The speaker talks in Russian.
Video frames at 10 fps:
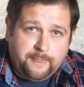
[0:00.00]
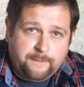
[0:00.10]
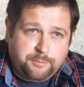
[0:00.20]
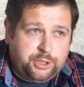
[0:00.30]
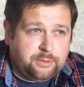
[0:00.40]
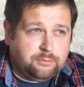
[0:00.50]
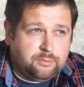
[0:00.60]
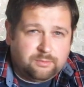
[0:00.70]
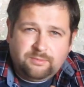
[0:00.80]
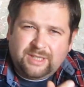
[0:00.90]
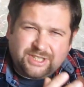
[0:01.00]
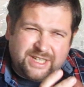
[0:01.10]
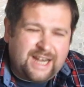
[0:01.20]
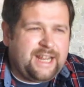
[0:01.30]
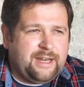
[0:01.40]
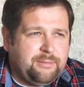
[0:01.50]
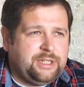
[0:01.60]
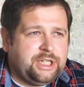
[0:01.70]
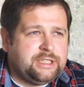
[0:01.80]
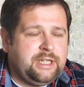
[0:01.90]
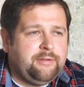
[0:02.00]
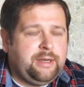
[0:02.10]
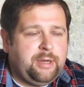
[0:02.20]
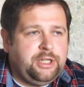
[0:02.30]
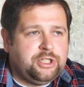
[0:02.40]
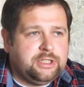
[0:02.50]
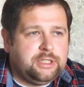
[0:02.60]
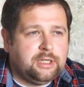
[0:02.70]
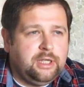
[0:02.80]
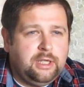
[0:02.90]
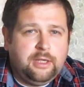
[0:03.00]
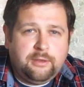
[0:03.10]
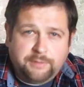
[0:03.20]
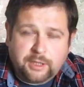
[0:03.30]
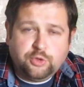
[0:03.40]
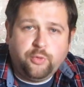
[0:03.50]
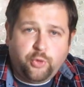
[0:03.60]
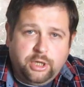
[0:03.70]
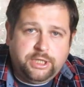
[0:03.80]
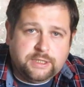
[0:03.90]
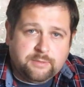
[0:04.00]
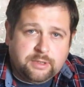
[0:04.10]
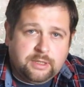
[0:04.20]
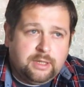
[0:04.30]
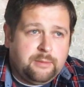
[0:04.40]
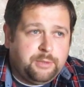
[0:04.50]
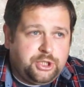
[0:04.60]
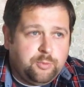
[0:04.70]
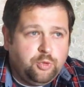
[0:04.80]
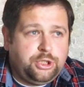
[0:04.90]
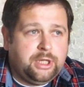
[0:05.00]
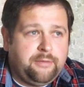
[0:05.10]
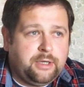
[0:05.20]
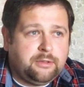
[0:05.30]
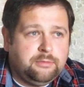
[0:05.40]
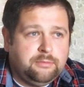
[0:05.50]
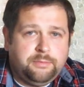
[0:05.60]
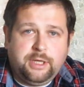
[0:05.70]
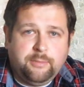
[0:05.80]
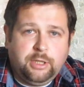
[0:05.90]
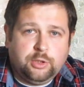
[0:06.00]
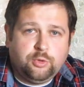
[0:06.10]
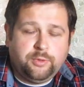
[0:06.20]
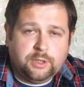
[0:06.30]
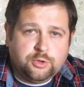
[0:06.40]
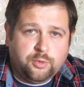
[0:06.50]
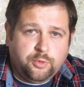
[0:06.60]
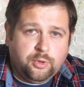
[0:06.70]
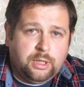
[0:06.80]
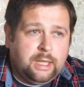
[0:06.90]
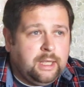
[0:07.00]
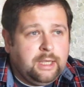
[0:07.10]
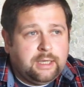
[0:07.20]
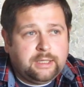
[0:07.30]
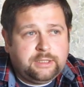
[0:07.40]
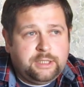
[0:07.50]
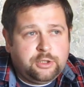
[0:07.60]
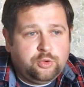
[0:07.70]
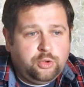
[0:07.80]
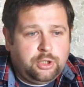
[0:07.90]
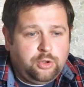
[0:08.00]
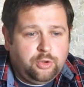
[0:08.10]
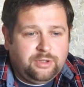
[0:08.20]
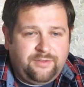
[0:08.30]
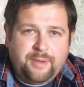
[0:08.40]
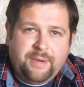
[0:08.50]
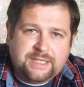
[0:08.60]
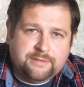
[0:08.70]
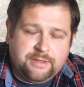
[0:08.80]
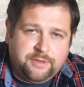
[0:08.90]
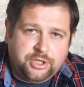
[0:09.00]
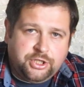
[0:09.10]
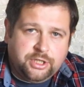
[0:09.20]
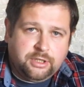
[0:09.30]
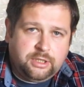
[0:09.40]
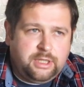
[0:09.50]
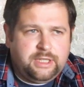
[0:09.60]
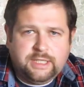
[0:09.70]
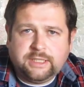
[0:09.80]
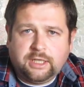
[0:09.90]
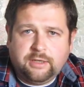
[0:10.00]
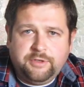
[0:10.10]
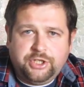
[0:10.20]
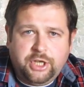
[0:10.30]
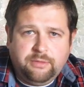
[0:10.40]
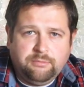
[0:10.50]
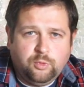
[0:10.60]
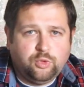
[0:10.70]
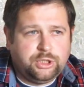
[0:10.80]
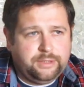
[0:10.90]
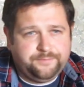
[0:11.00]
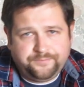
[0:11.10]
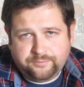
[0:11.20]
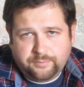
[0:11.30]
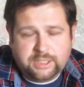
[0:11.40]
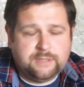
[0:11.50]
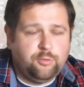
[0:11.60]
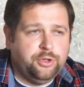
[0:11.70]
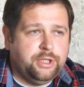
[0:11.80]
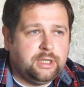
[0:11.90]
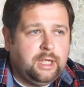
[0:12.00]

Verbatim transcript: Вообще, даже не оленя, мы сейчас не говорим о личностях, философию оленизма. Почему человек принимает эту философию? Характеризует ее две базовые вещи и несколько вещей ну, уже производных.